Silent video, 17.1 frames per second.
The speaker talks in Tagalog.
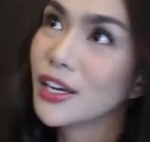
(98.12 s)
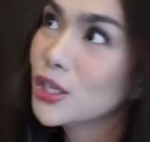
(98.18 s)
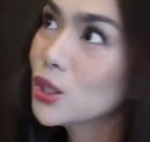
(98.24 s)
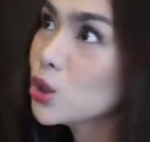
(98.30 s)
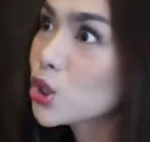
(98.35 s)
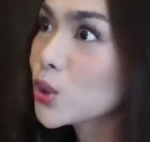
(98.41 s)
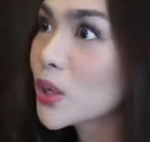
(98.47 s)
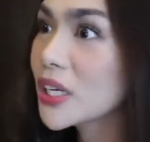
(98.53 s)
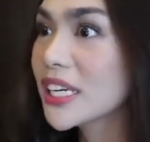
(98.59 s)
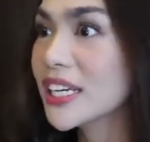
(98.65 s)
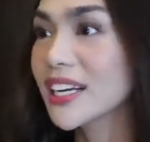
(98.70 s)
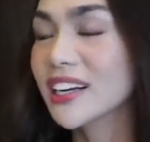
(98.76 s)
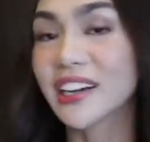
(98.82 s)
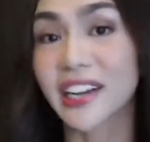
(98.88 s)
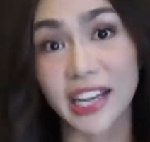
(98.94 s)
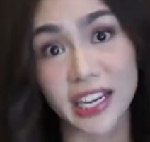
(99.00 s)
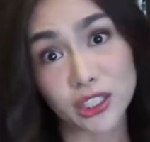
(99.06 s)
usually
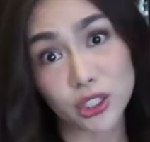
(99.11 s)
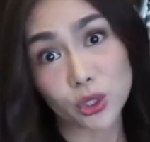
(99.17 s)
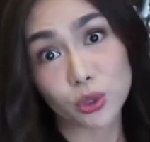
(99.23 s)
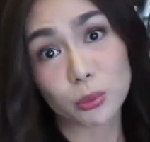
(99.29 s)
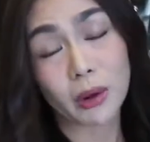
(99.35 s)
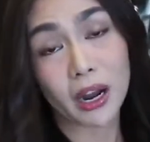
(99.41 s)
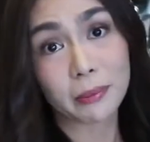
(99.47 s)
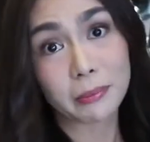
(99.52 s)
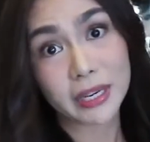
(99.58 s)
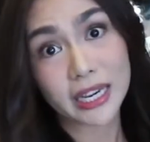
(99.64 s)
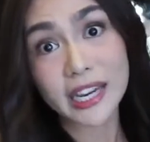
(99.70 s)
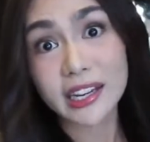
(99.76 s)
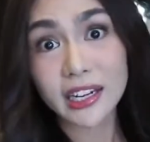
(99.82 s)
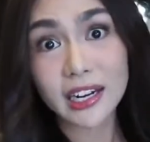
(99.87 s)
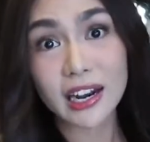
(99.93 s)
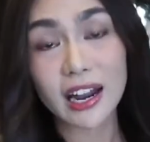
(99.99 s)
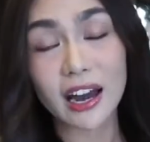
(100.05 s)
nag-range yung mga
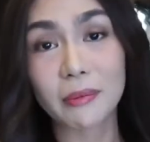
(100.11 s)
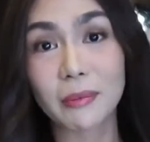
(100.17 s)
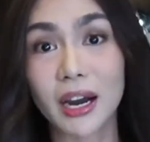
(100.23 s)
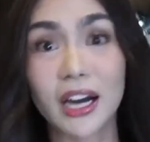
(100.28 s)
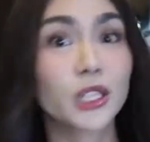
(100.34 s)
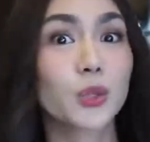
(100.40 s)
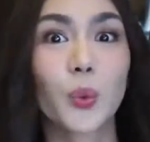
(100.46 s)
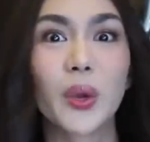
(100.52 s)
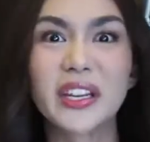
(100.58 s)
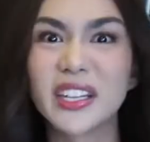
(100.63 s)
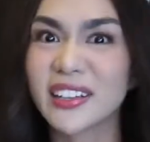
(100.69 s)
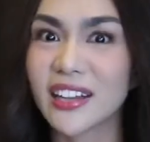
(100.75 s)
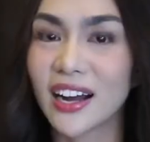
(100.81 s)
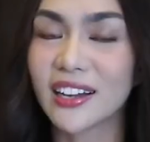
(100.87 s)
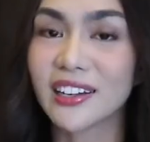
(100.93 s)
bikini nila, mga $20,